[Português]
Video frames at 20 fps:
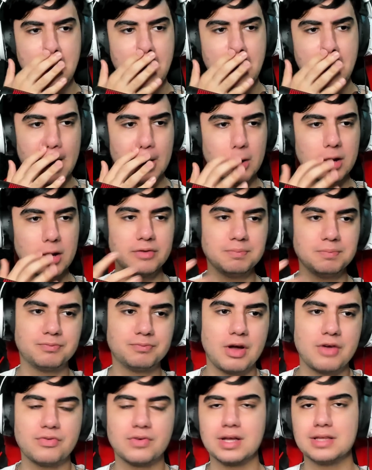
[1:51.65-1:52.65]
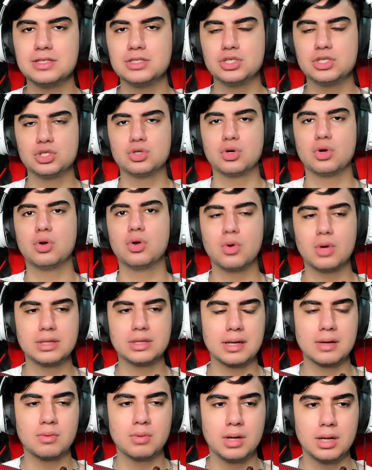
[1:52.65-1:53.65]
Agora vai ficar nesse chororô até
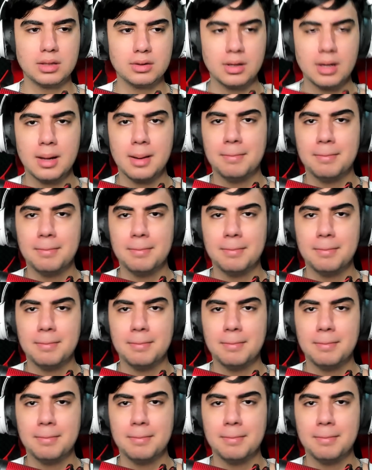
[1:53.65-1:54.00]
quando?